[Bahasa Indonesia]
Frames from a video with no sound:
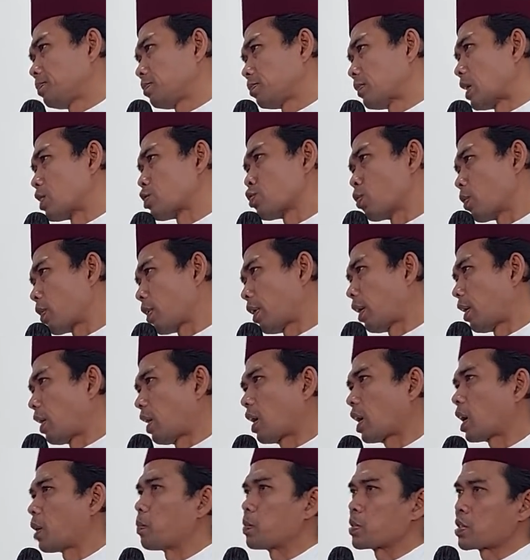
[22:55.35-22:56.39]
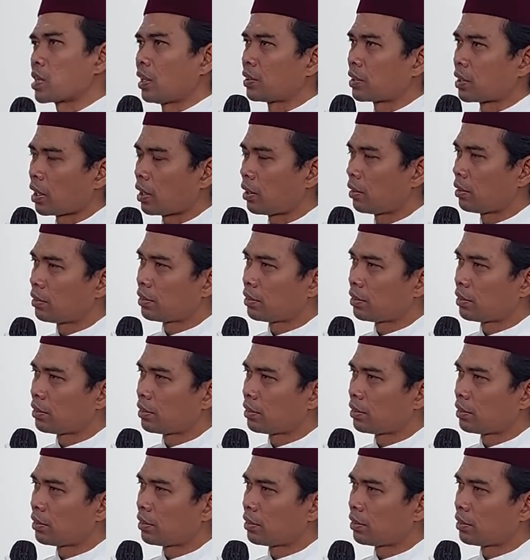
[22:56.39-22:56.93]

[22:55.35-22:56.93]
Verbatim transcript: Masukkan anak ke pesantren.